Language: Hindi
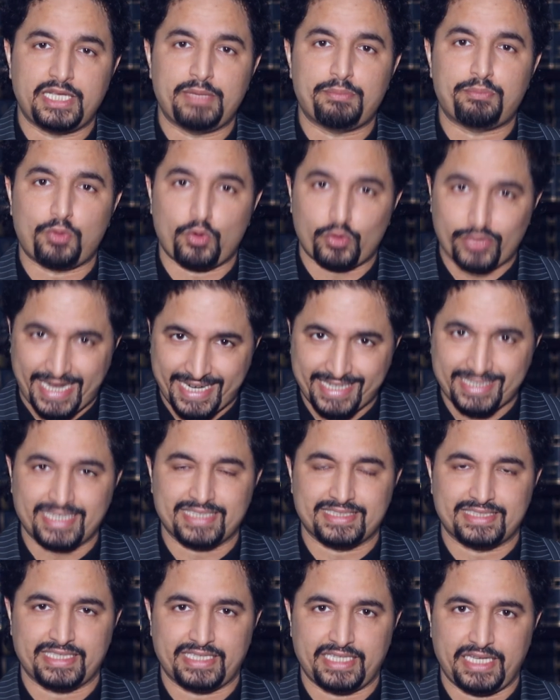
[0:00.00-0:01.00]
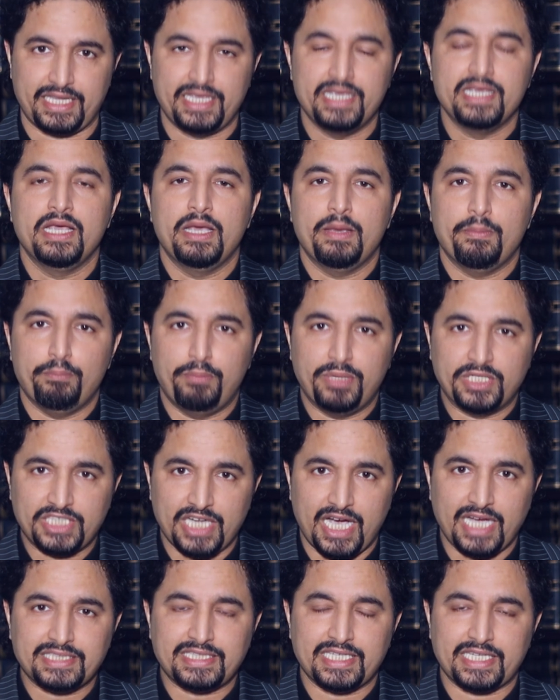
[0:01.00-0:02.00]
से प्रोटेक्ट कर सकें
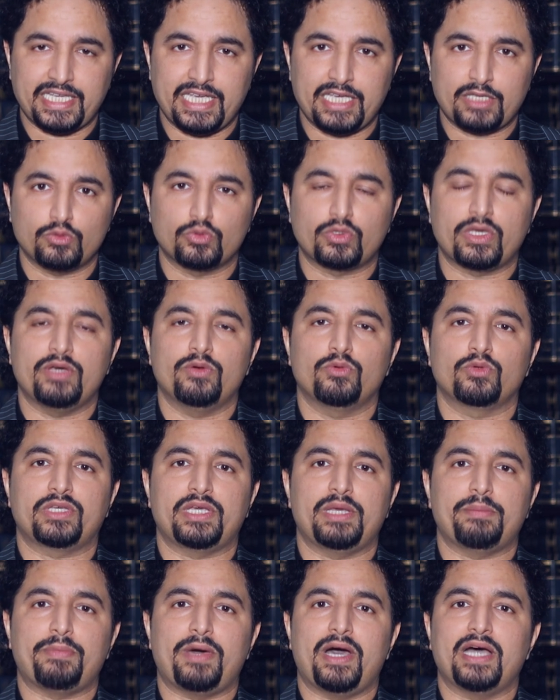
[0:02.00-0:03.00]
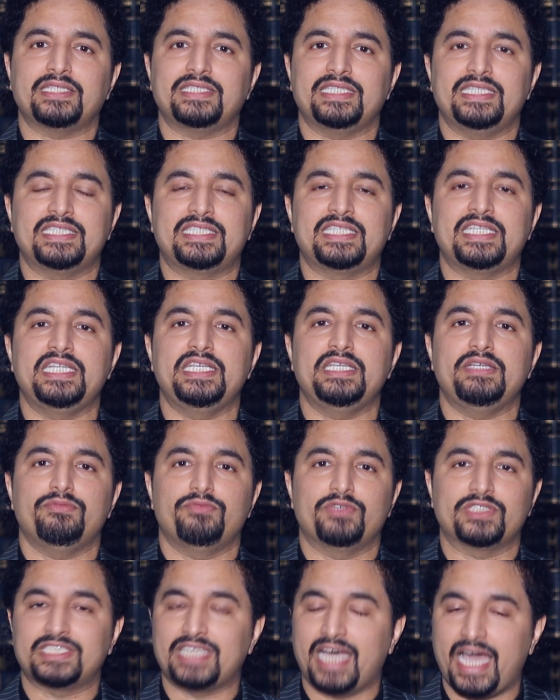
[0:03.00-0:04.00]
बचा सकें क्योंकि उनके पास इतनी
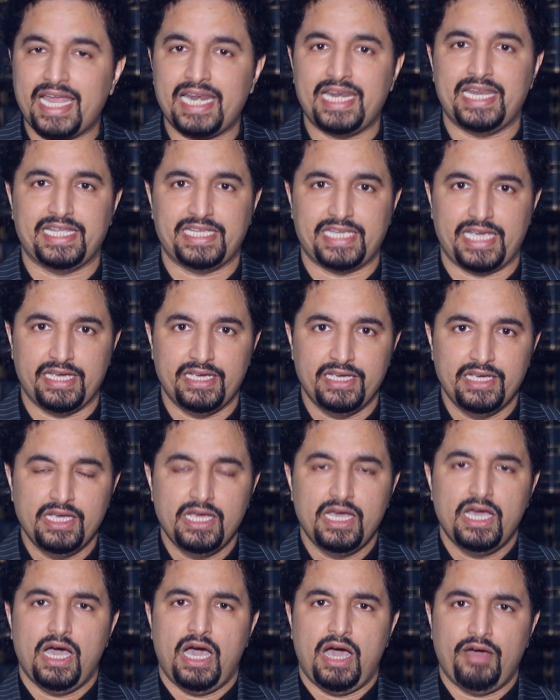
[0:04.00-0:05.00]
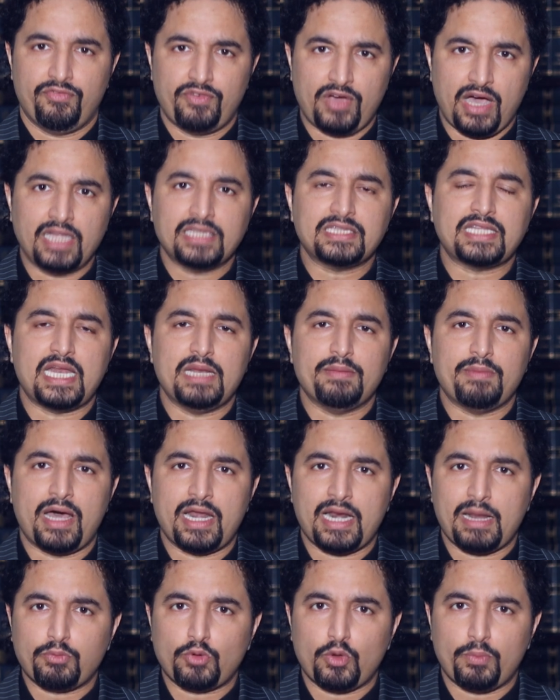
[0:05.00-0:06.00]
वसाइल नहीं है अफगान
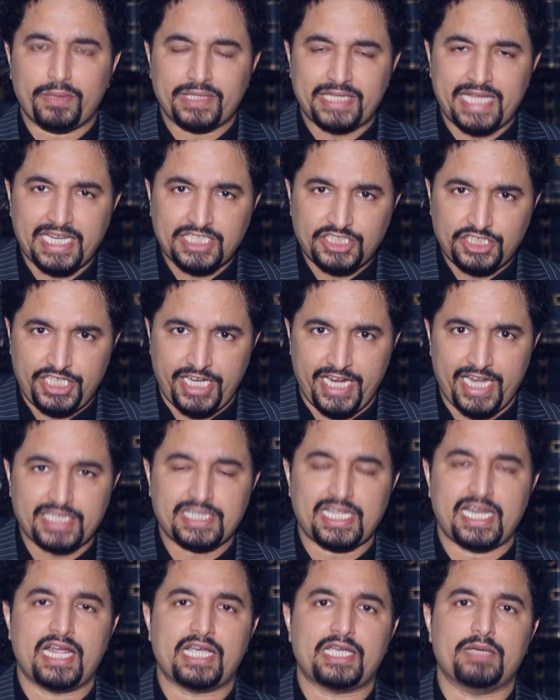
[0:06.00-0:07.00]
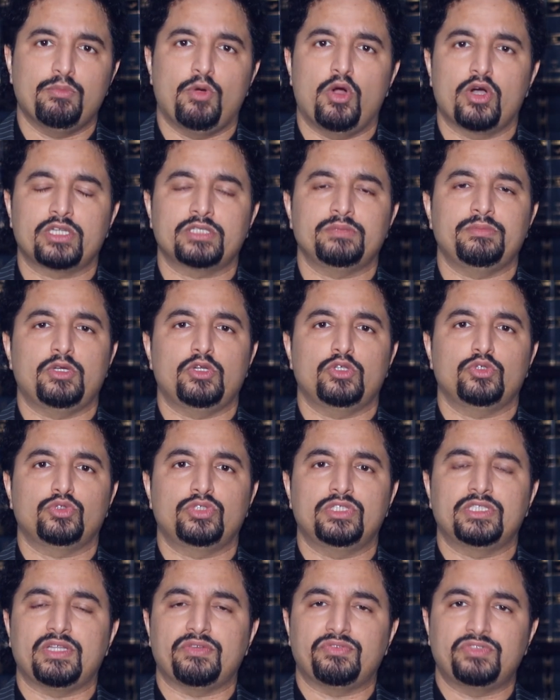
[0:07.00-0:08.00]
तालिबान आपको पता है छह तरह के बॉर्डर्स में
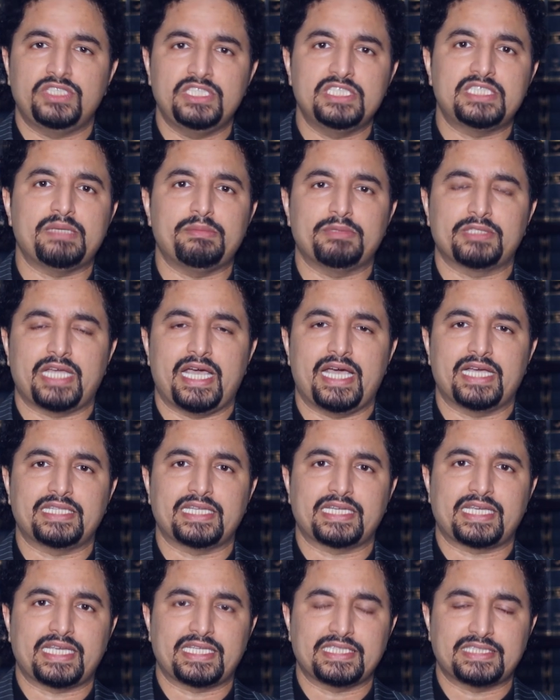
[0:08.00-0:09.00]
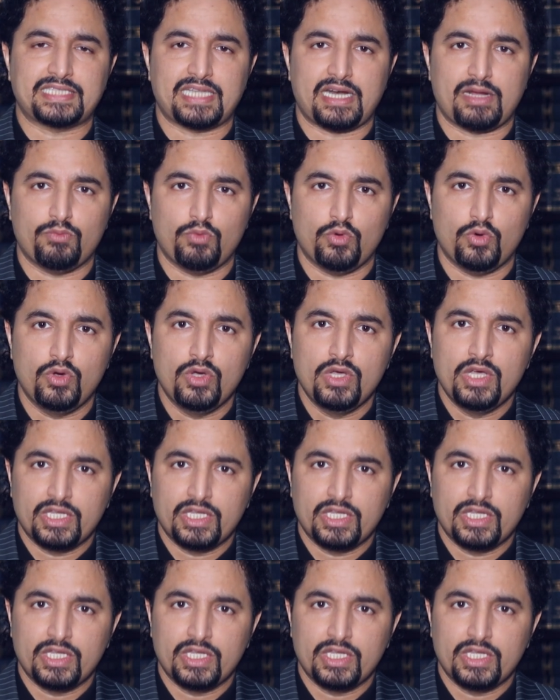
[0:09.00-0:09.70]
उसने तफसील से बताया था कि किस तरह वो